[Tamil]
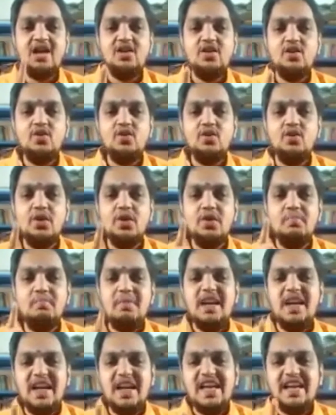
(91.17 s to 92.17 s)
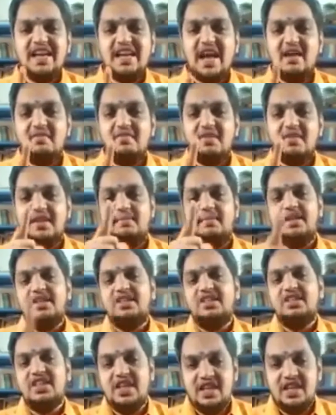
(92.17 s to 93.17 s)
அறநூறு மில்லிகிராம்
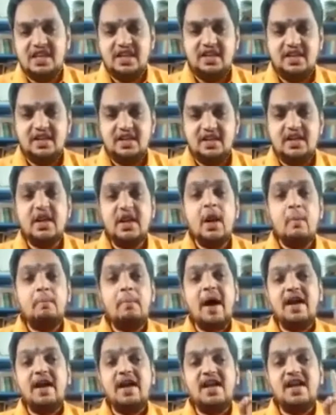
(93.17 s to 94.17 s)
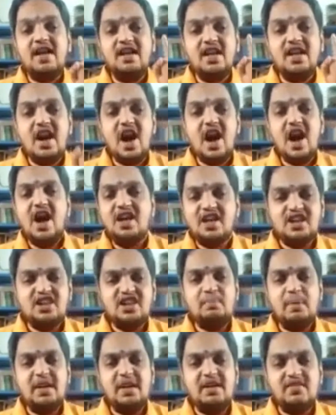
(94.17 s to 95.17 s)
விட்டமின் சி இருக்கு பன்னெண்டு
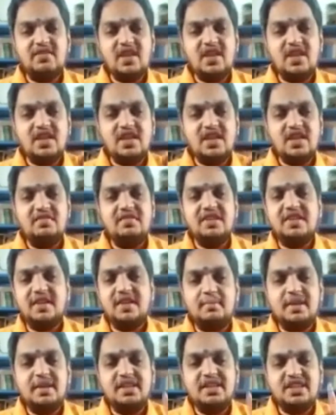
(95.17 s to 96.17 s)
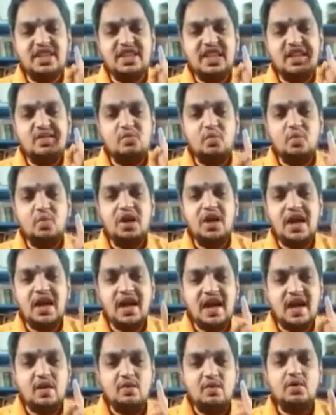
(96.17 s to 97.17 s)
ஆரஞ்சு பழத்தில் இருக்கிற விட்டமின் சி
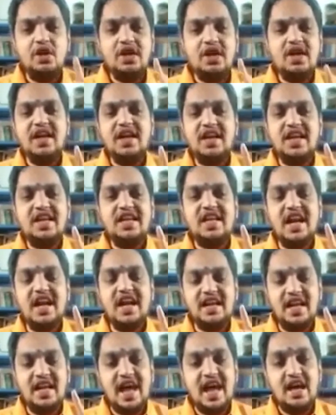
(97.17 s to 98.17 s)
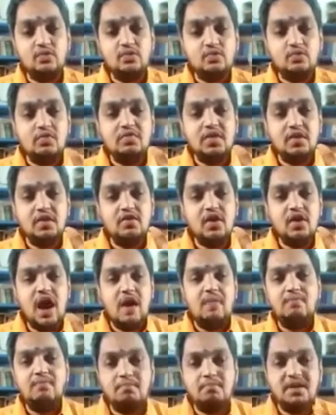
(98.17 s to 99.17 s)
ஒரே ஒரு நெல்லிக்காயில் அதுவும் வெறும்
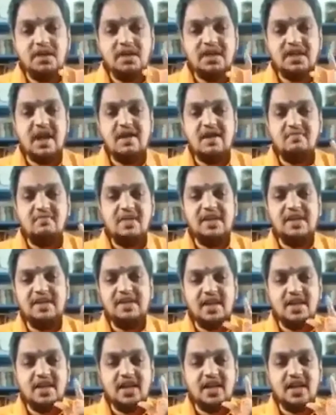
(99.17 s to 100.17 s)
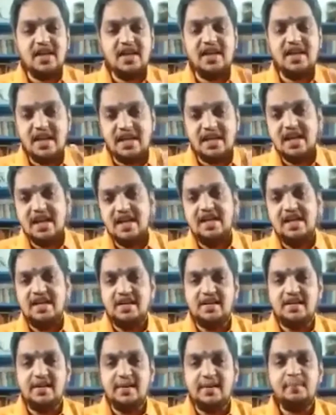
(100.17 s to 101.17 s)
ஐம்பது கிராம் வெயிட் இருக்கிற நெல்லிக்காயில்
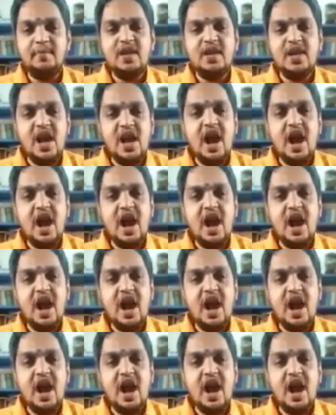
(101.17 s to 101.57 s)
இருக்கு